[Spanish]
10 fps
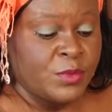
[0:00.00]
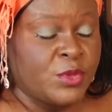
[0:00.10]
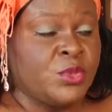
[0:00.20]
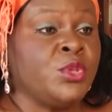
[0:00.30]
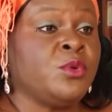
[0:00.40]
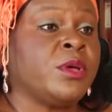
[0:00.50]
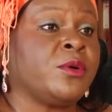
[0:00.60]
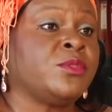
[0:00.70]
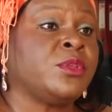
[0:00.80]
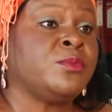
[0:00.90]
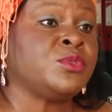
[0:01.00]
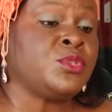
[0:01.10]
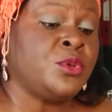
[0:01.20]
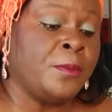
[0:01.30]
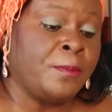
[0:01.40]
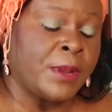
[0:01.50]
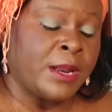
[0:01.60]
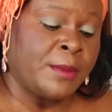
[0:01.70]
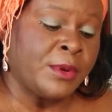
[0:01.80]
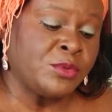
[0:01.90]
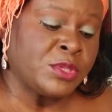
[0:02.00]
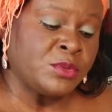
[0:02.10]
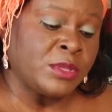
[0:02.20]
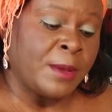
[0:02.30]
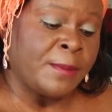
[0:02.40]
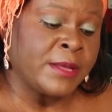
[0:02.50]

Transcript: dio una contribución para la manutención de la